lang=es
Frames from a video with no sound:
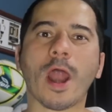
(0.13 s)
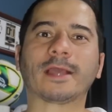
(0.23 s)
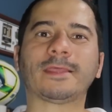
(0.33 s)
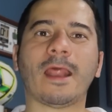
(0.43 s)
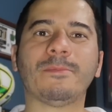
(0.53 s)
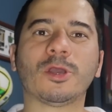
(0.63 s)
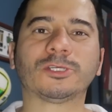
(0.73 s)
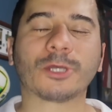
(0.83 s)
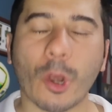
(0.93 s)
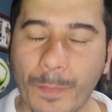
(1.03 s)
¿qué tal
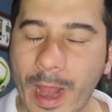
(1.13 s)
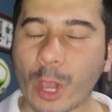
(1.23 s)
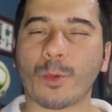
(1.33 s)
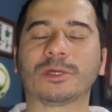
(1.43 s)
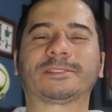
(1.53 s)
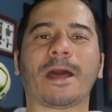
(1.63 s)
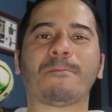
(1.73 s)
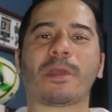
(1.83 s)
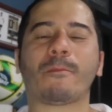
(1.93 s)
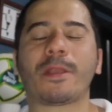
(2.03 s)
amigos de Golpara? ¿Cómo
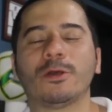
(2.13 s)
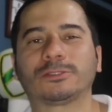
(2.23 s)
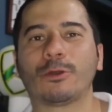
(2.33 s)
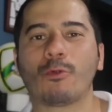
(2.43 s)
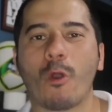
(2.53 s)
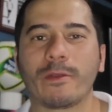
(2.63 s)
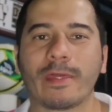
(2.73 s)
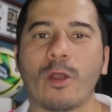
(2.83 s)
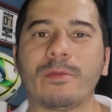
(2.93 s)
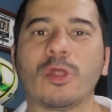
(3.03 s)
están? Bienvenidos a un nuevo
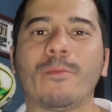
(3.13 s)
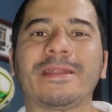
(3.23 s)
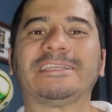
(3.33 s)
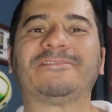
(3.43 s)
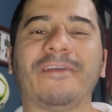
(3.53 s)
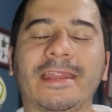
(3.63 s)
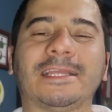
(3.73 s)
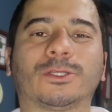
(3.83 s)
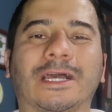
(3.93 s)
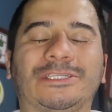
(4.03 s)
video, mi nombre es Fer y en
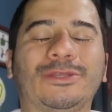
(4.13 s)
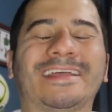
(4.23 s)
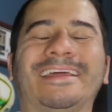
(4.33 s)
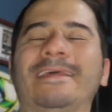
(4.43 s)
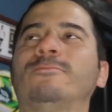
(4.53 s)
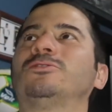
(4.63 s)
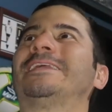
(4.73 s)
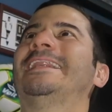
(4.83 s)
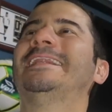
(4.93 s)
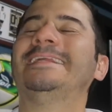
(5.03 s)
esta ocasión ya tenemos
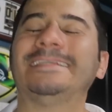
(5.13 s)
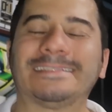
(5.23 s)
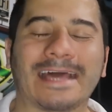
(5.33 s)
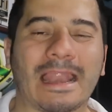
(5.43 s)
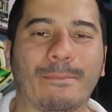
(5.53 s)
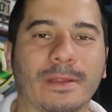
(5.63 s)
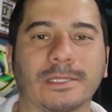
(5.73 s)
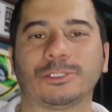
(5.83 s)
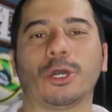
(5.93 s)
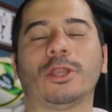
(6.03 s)
lista la
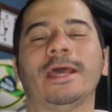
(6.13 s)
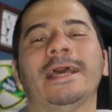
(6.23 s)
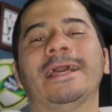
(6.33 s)
predicción